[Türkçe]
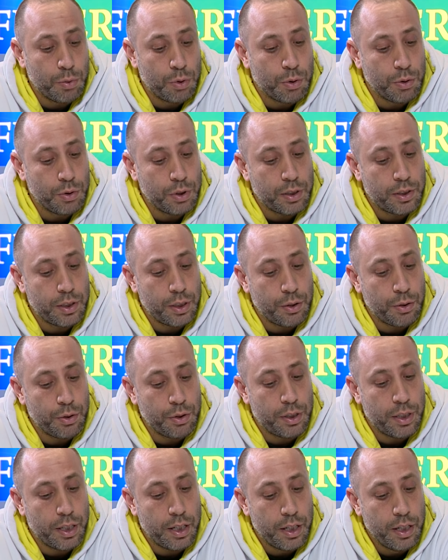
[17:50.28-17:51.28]
bu konuda Trio'yu
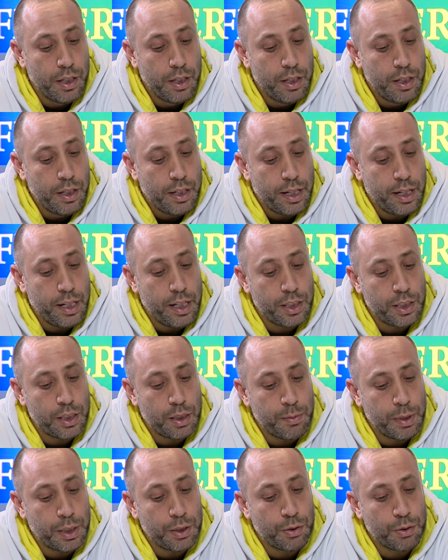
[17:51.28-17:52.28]
da
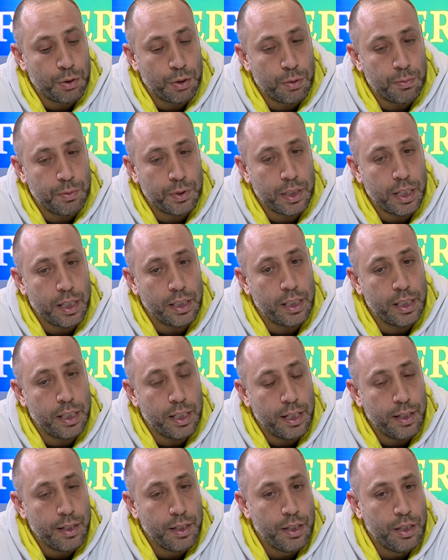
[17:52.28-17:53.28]
eleştirmek istiyorum.
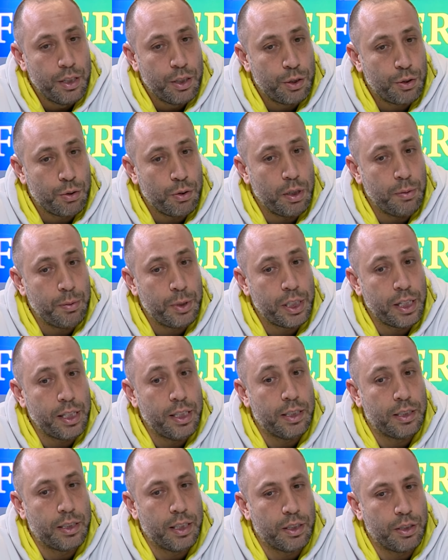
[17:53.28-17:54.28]
Sanki şöyle bir şey
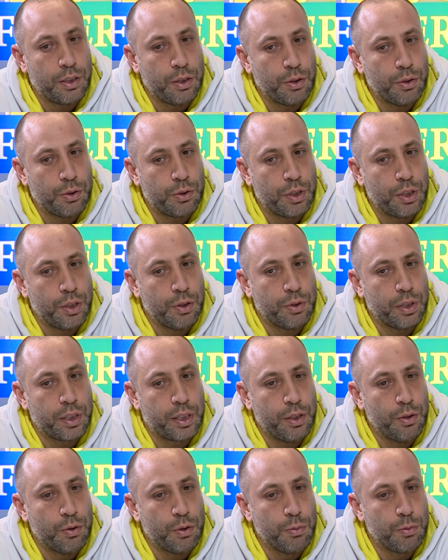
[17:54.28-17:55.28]
hissettiriyor
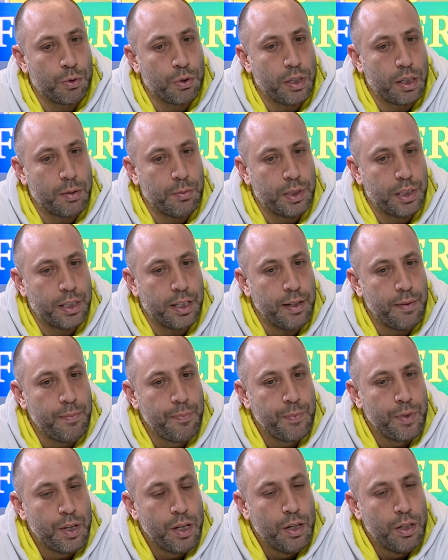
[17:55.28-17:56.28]
Trio'daki yorumcular bize.
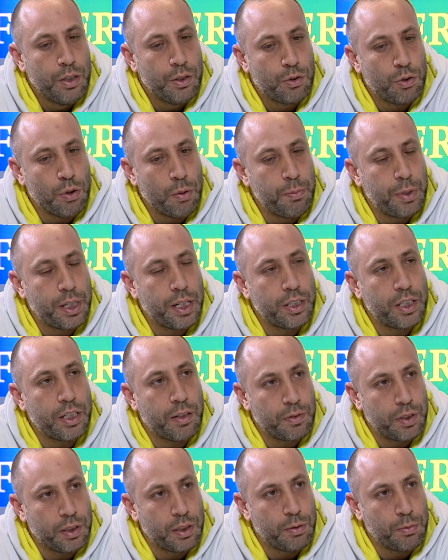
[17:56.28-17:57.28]
Son birkaç
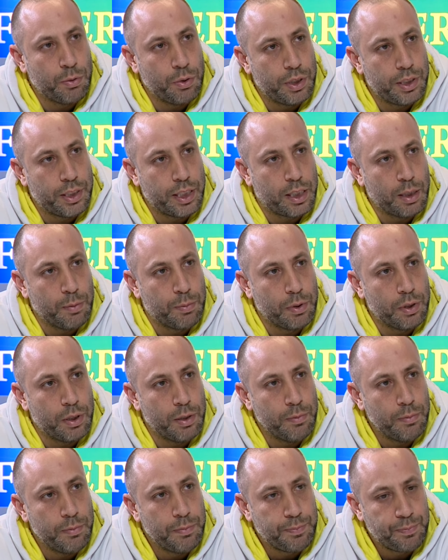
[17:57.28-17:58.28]
haftadır bu hisse kapıldım.
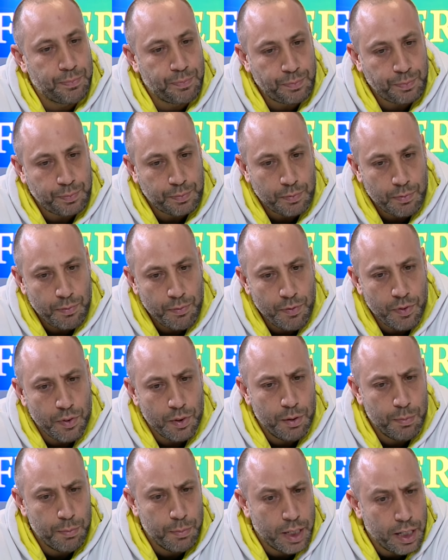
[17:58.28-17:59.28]

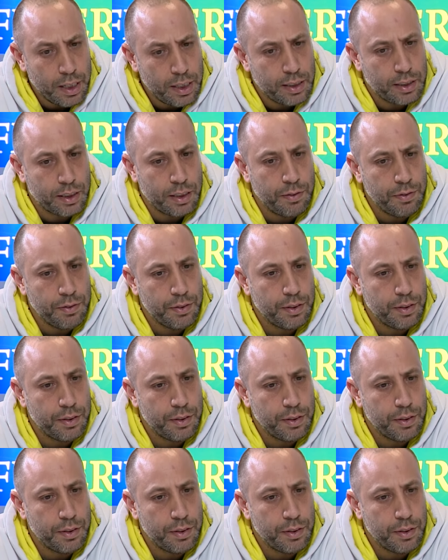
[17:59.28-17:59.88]
Maalesef